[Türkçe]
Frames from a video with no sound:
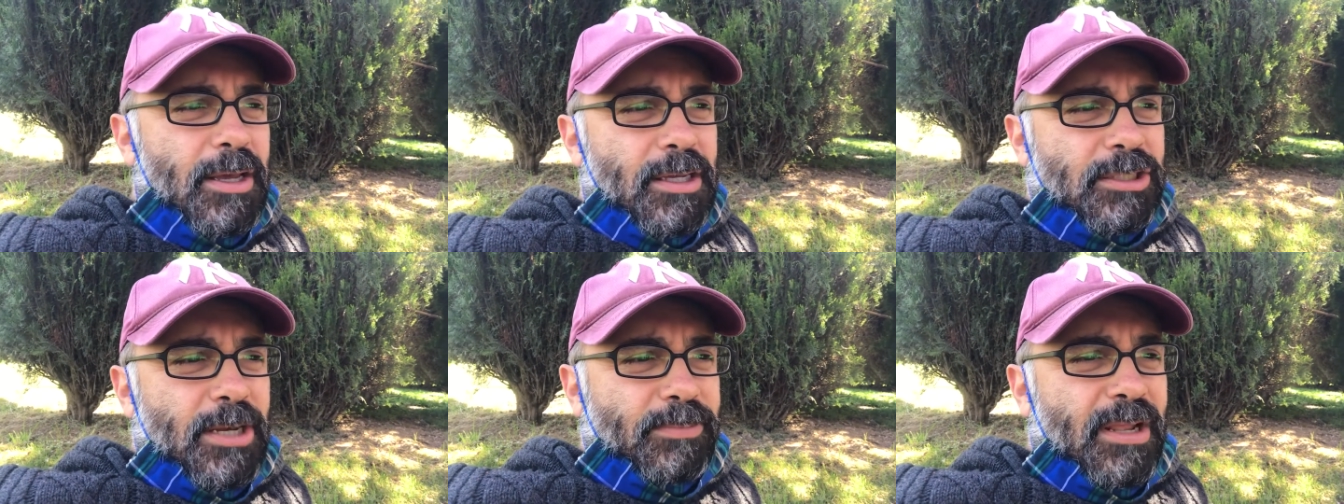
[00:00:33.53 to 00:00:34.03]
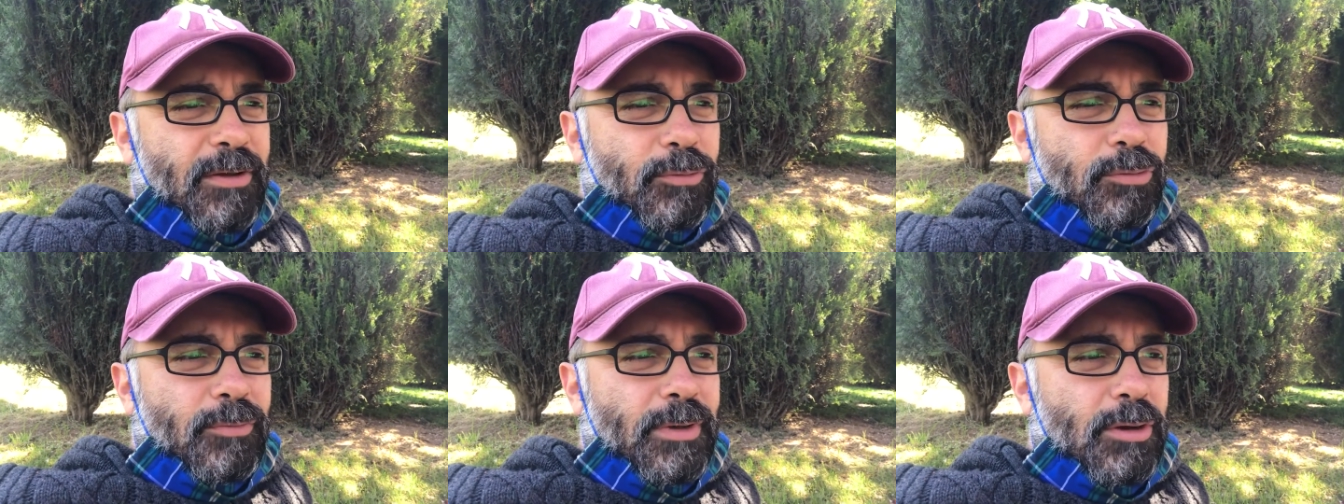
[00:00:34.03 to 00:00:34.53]
cep
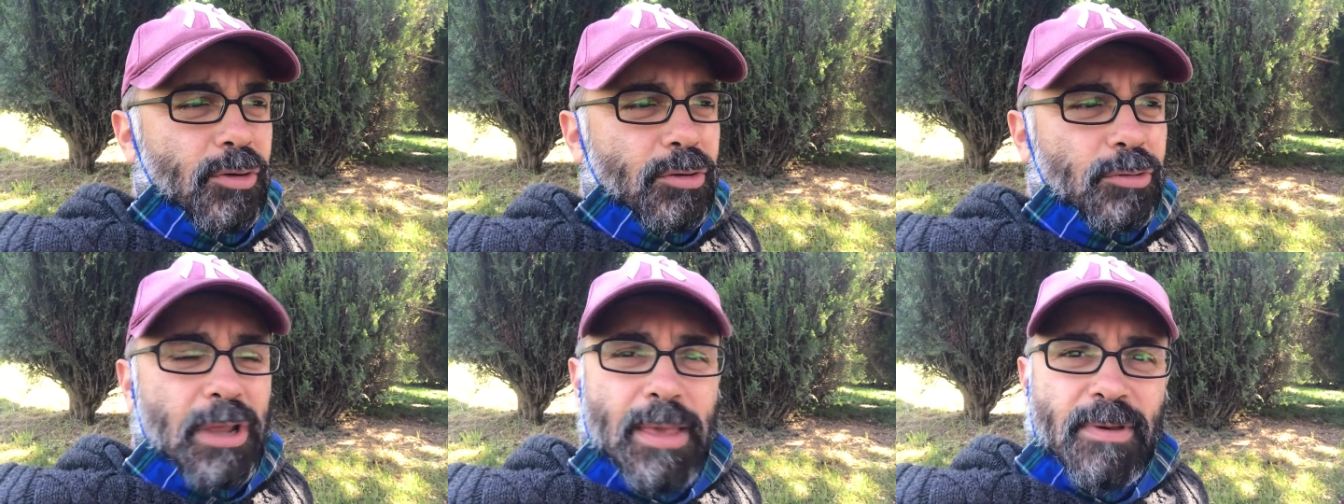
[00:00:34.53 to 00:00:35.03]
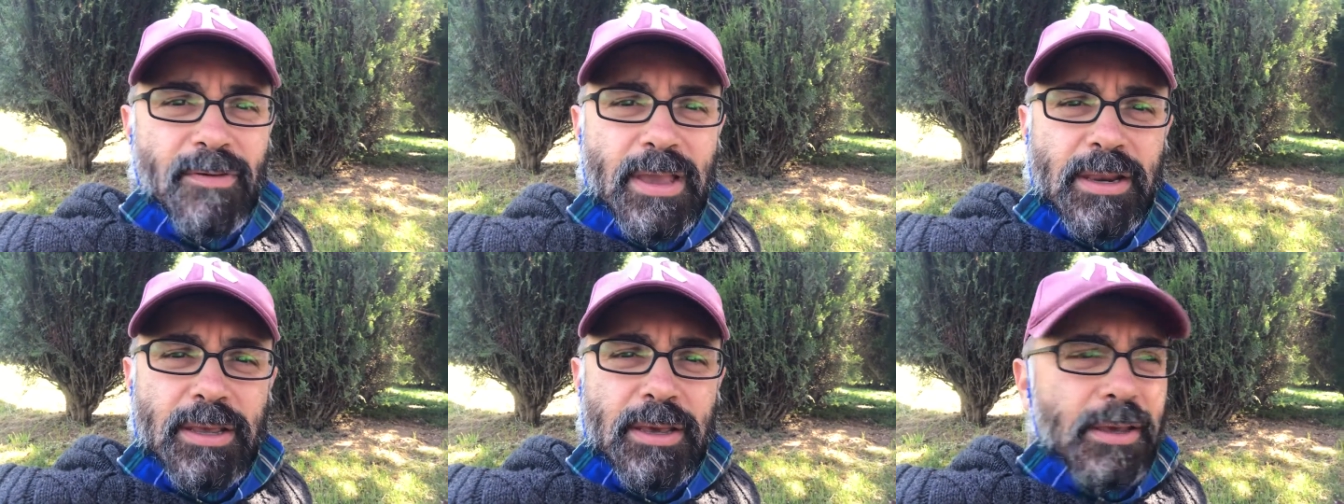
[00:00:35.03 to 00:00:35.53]
telefonunu veriyor
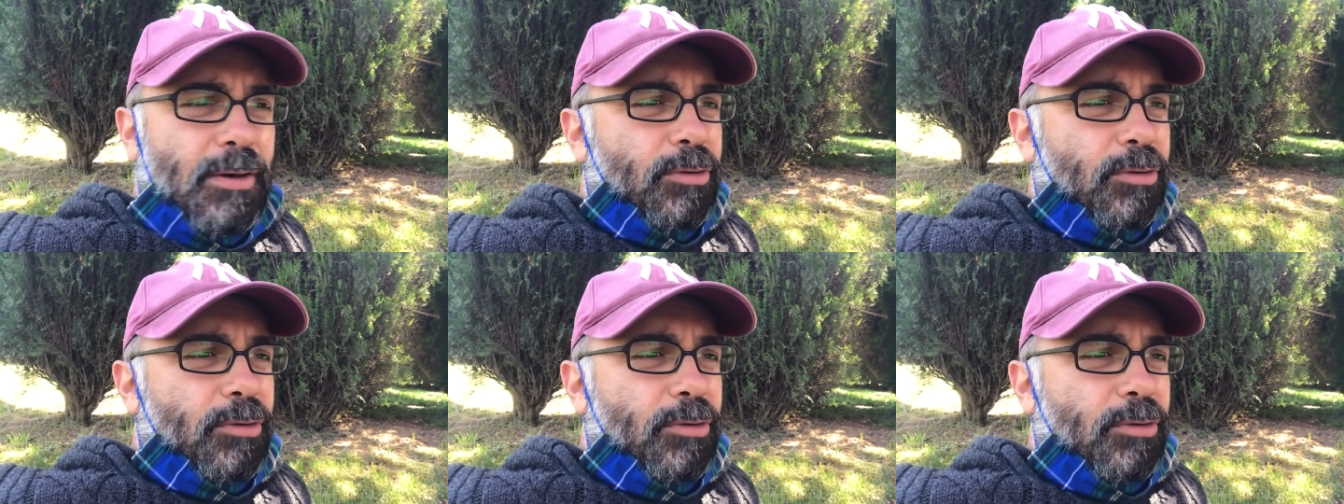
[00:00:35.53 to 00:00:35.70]
ebeveyni.